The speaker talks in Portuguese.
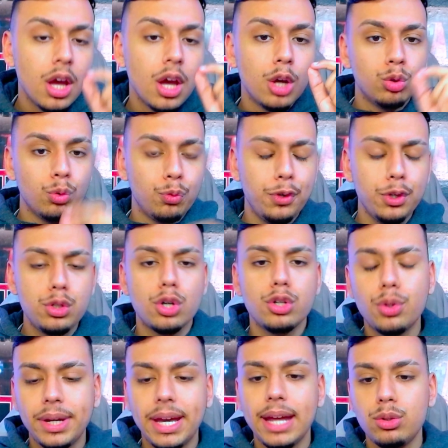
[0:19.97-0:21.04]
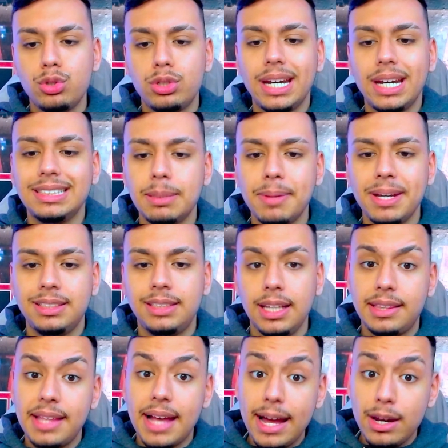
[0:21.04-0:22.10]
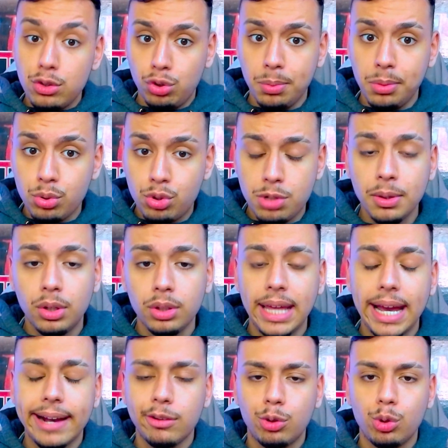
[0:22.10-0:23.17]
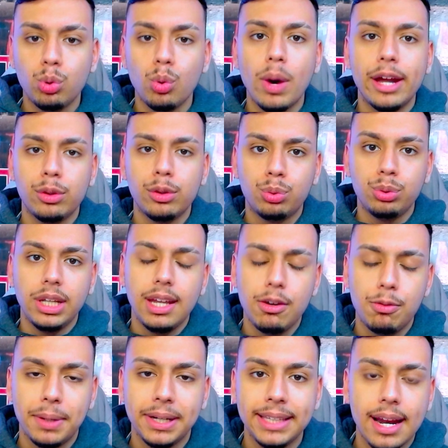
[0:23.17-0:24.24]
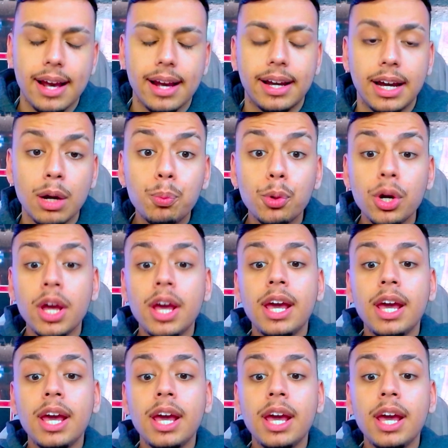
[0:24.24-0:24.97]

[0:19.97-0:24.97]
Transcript: No vídeo hoje eu quero te trazer mais detalhes sobre o time que o técnico Eduardo Cudê deve mandar a campo